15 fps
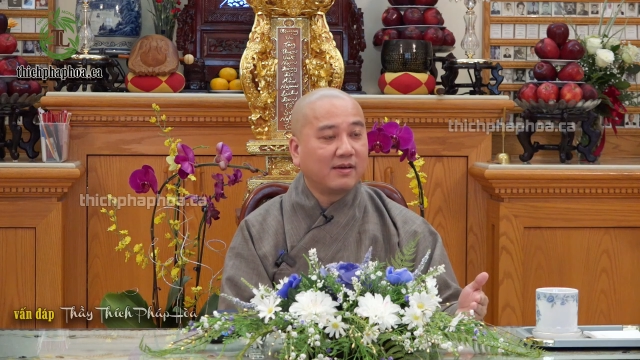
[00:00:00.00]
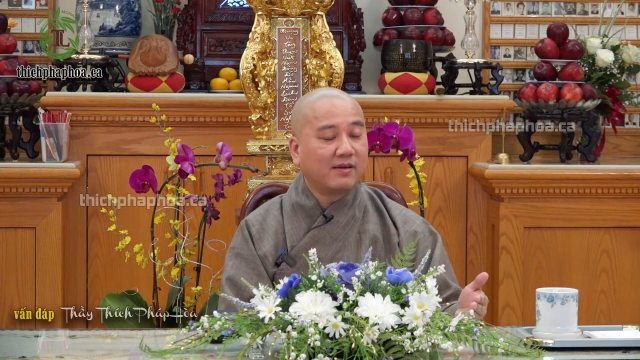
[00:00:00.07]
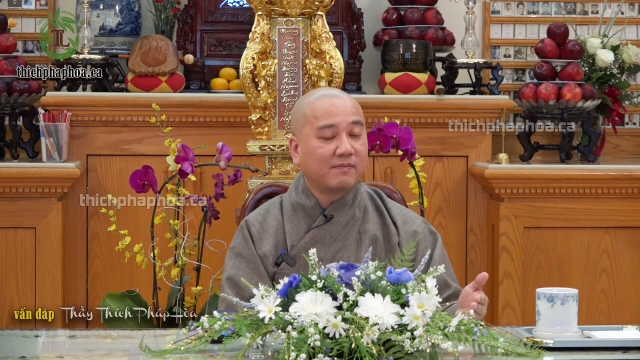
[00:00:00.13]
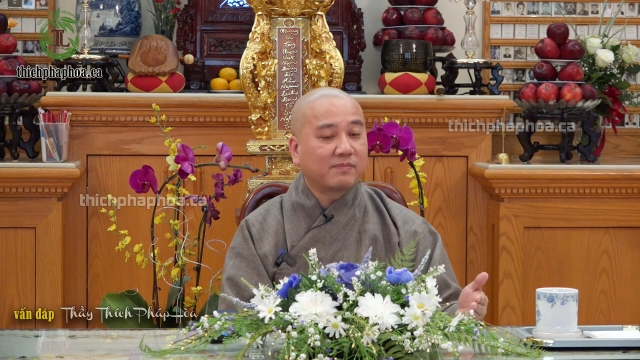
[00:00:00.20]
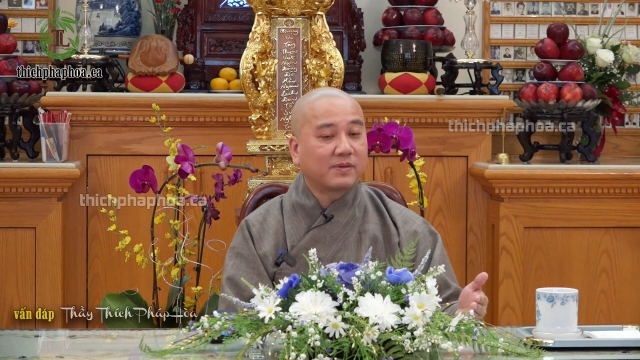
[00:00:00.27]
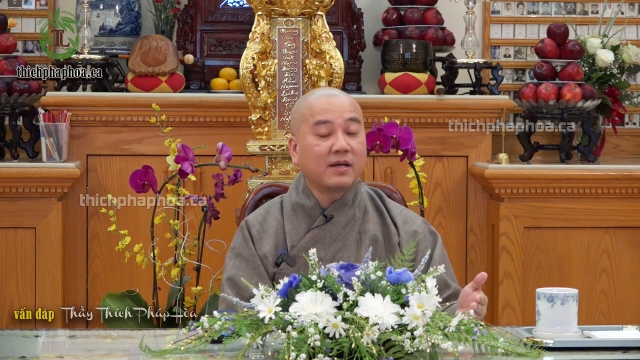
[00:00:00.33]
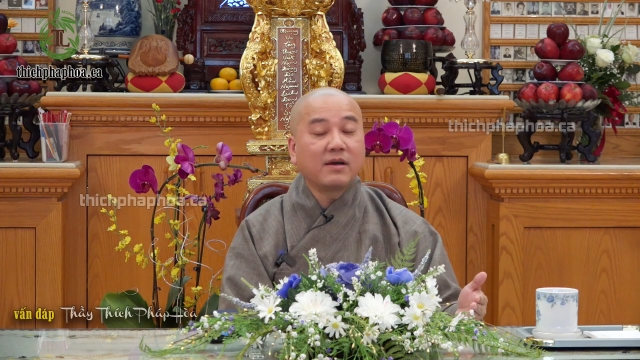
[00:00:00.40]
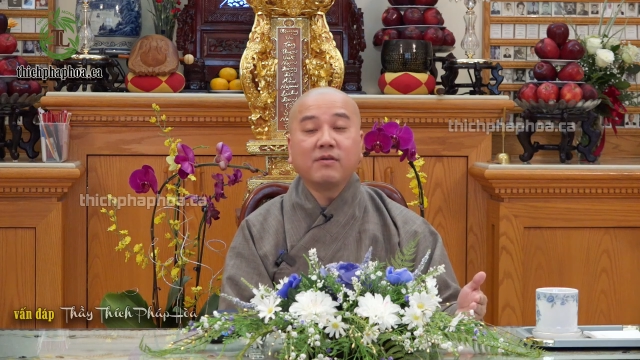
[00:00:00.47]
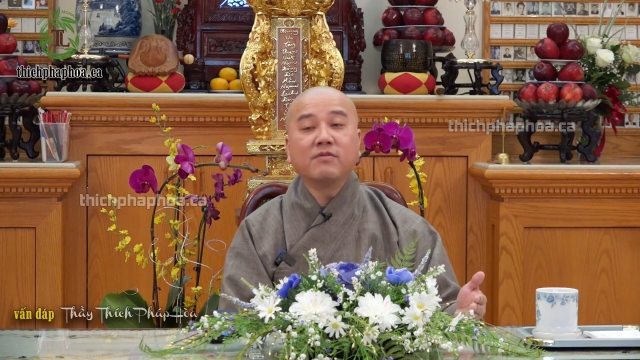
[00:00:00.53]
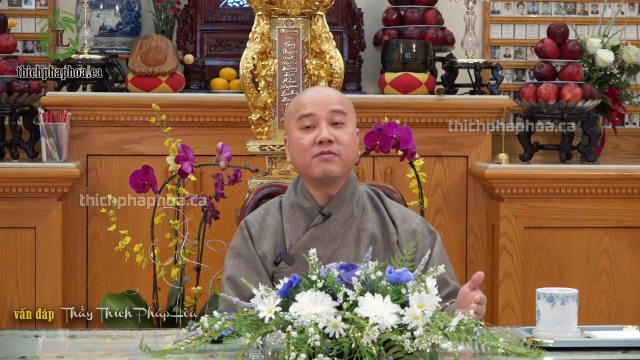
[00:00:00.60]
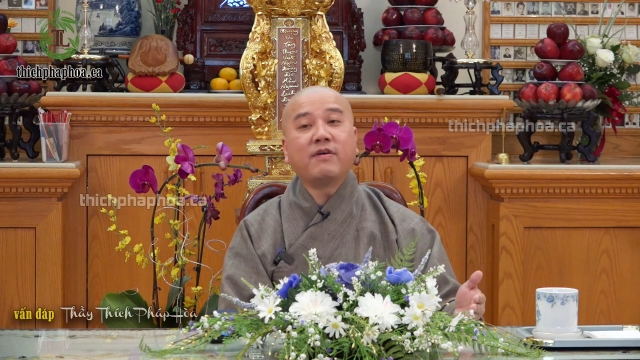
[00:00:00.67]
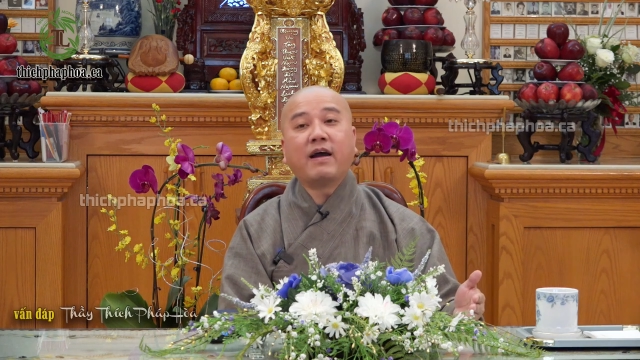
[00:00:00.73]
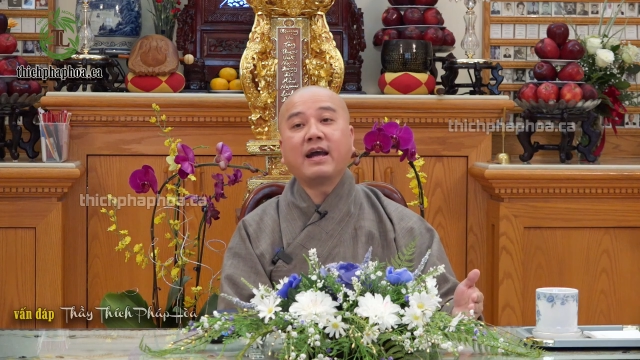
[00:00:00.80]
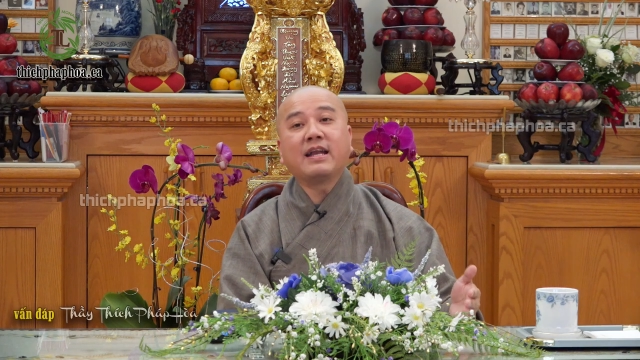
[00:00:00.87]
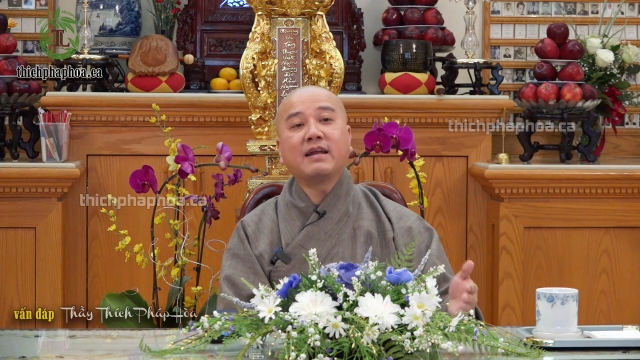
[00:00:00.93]
chứ không
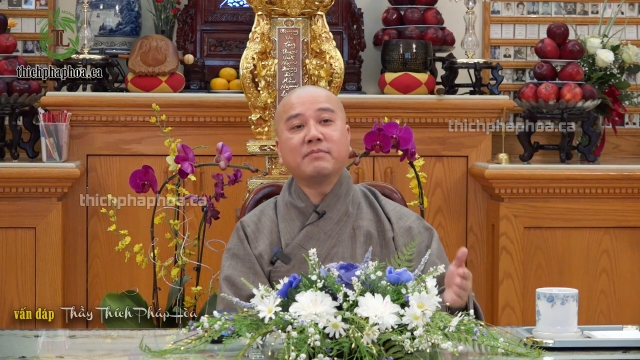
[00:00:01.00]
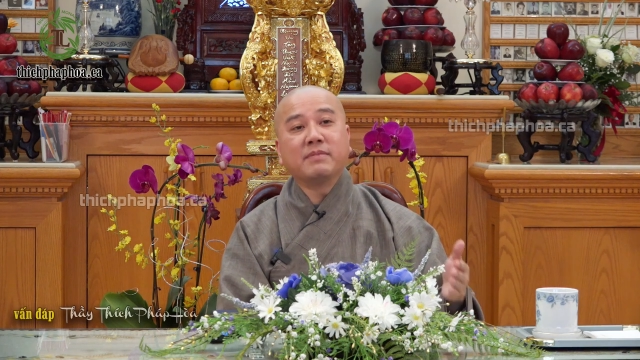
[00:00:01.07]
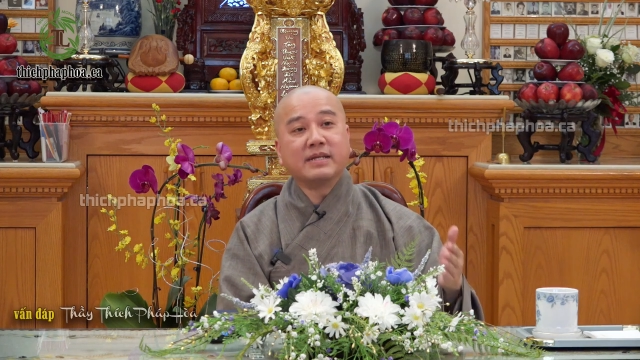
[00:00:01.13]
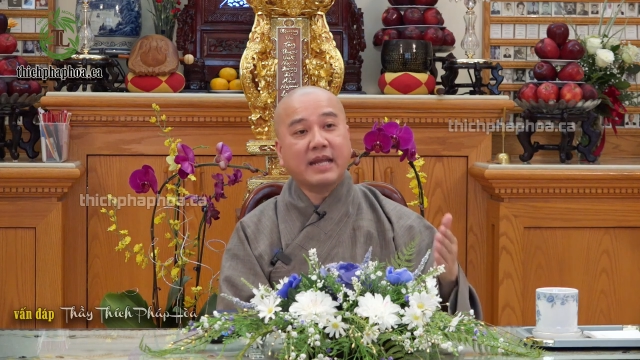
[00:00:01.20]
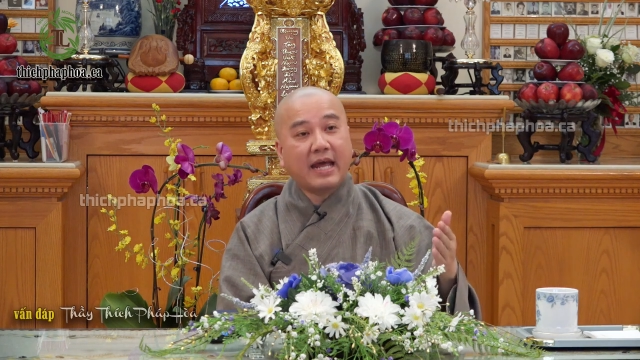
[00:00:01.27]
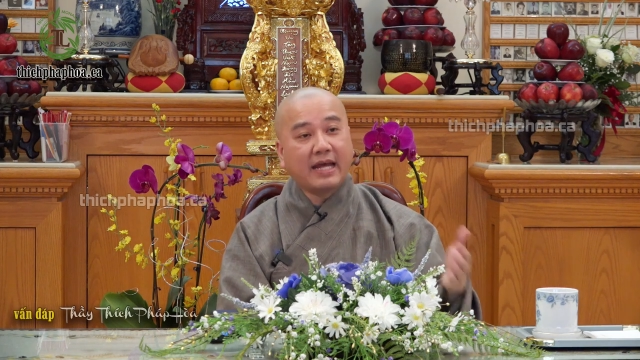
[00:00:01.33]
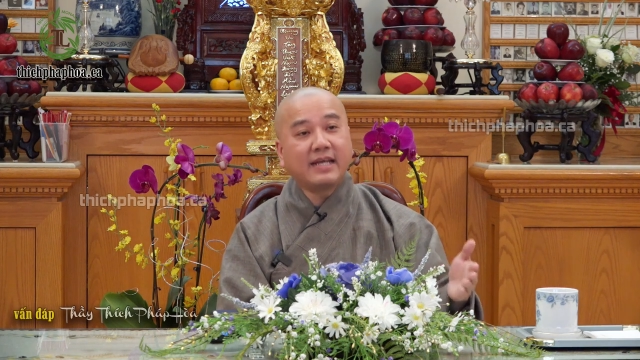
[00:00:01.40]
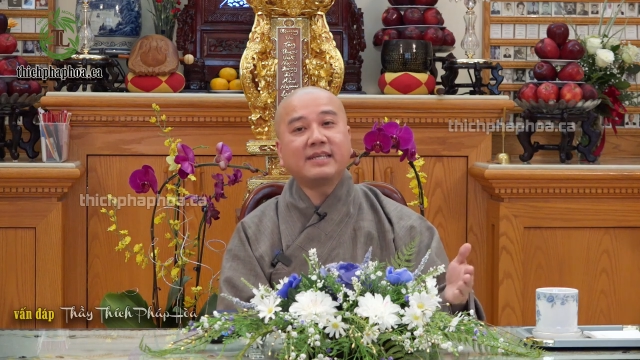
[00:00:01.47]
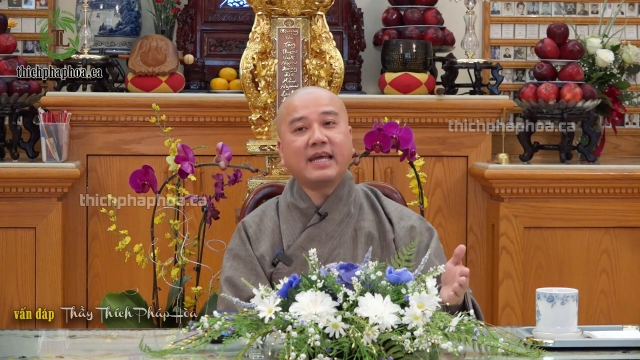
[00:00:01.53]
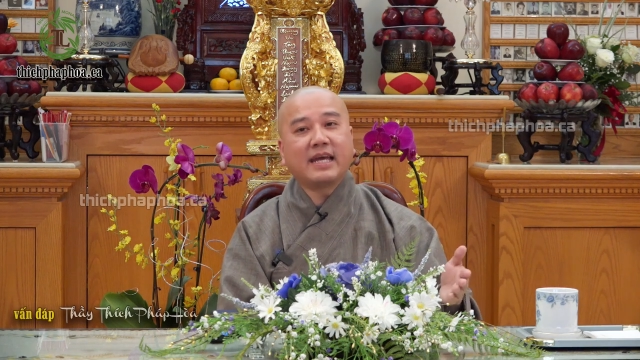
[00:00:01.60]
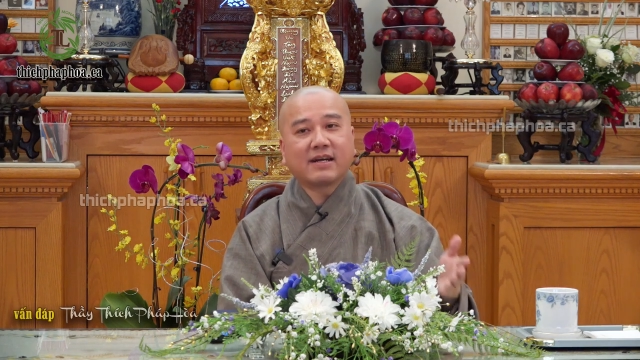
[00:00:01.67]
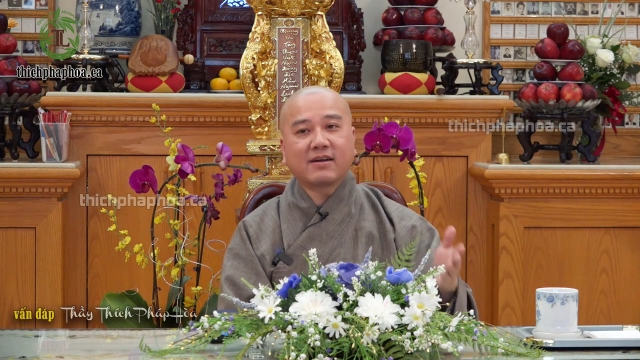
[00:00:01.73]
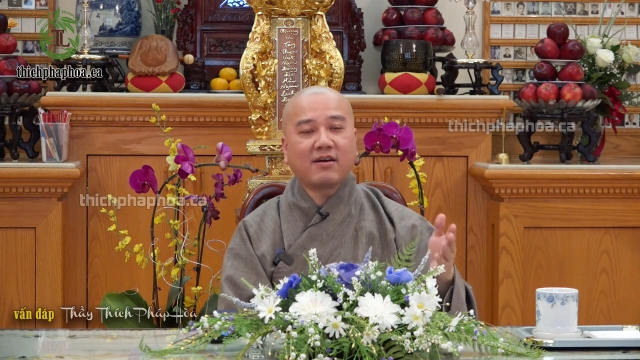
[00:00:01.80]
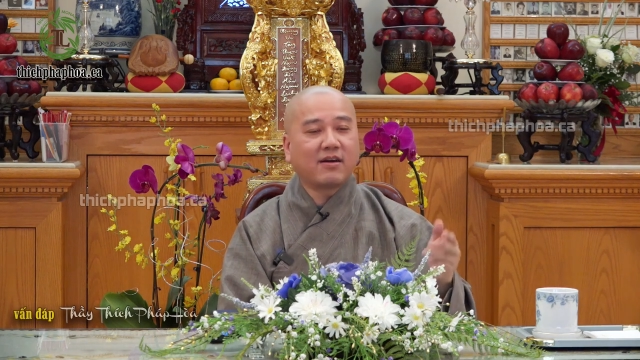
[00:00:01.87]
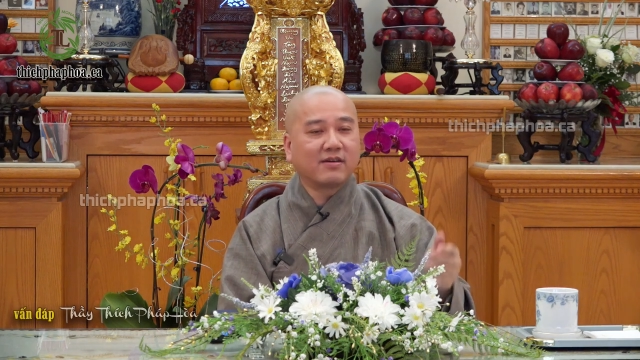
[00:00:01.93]
phải là mình để
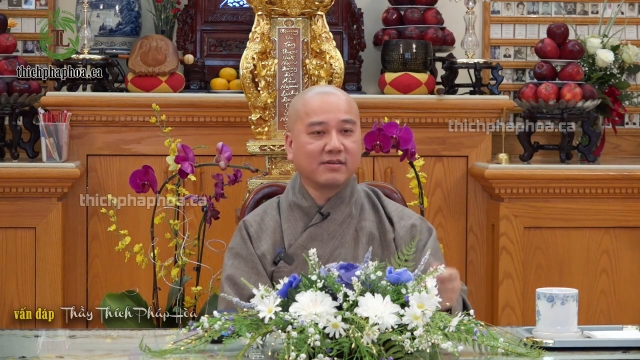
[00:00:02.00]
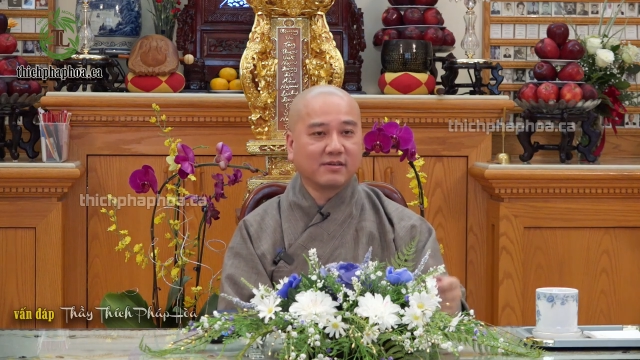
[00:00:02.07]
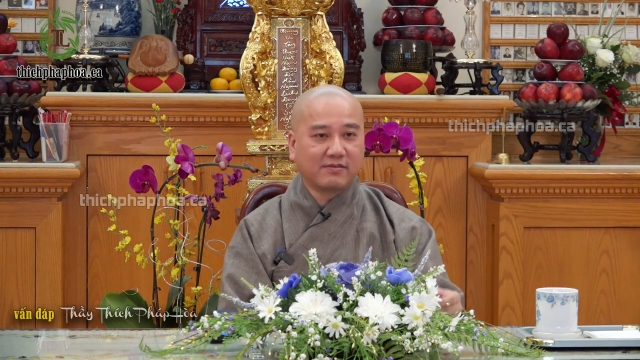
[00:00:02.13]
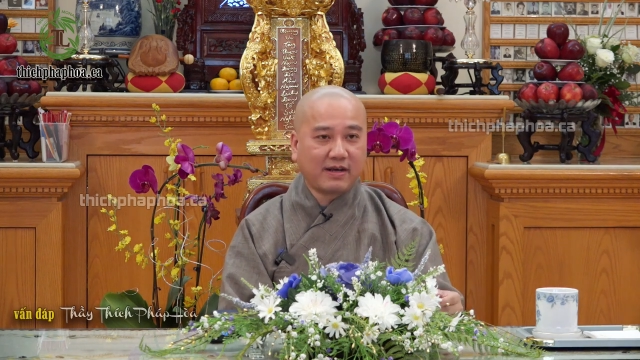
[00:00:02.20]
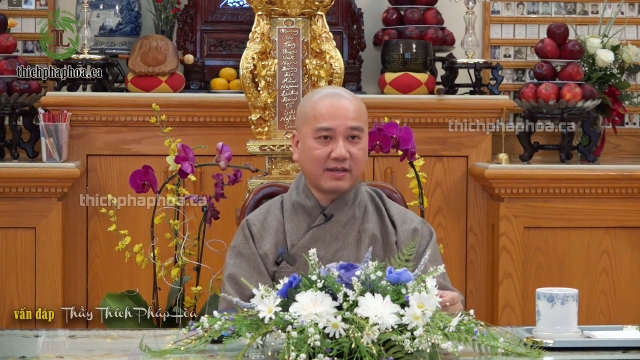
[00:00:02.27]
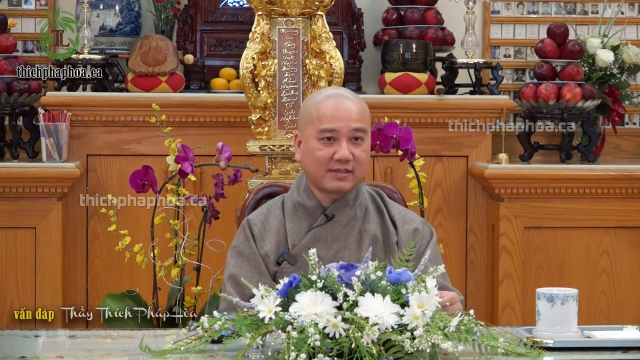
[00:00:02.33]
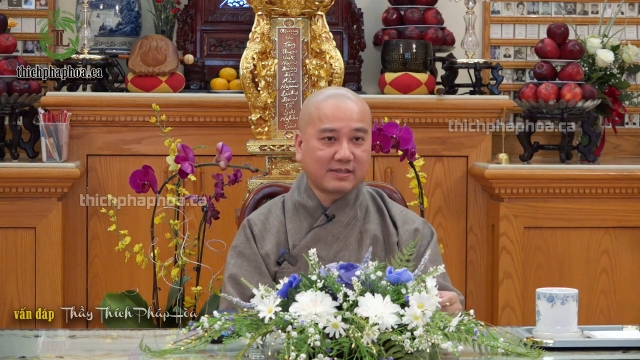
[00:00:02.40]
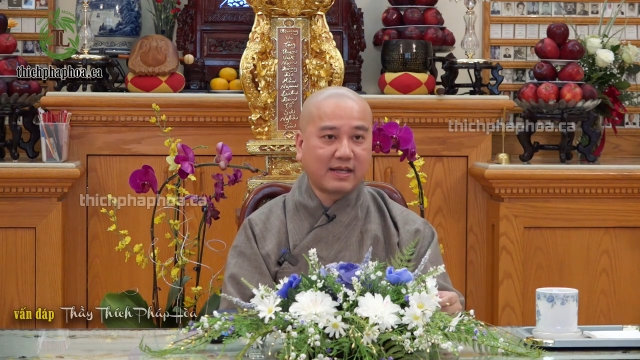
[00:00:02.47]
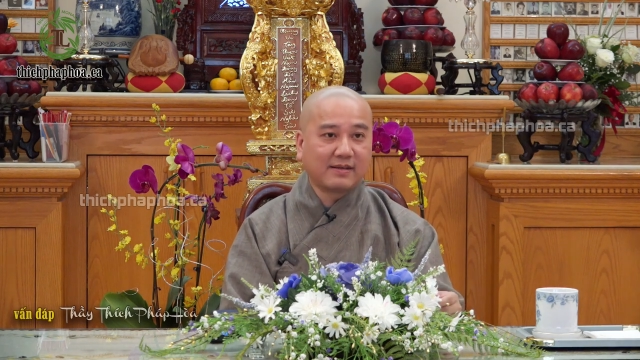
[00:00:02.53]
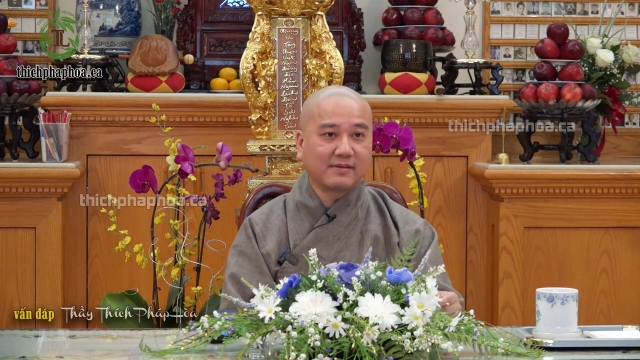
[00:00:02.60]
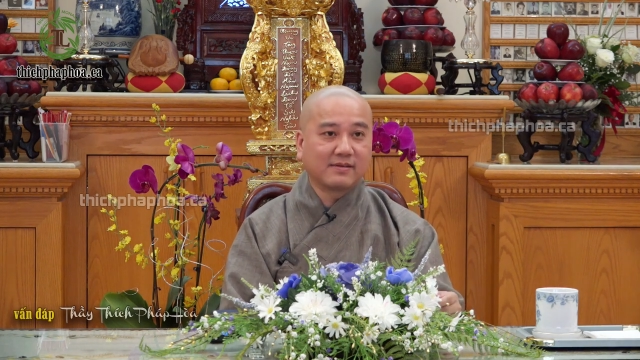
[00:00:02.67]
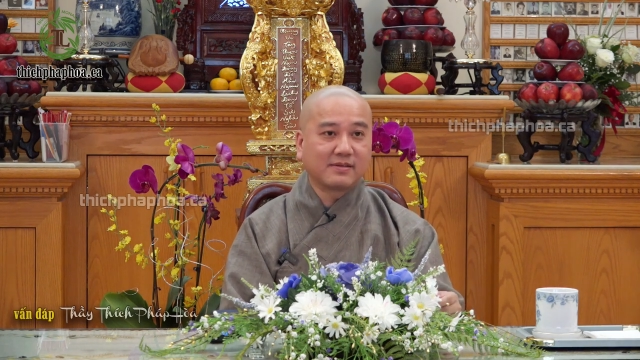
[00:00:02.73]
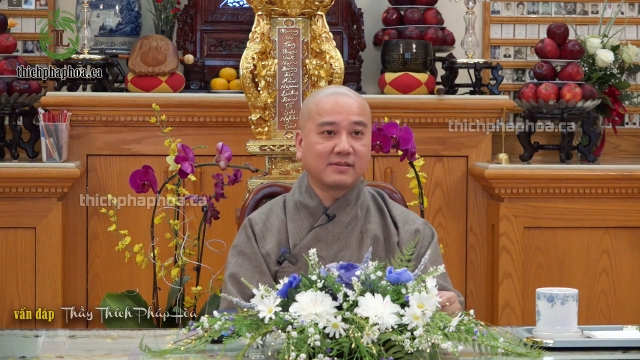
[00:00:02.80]
vậy có họ được vãng sanh.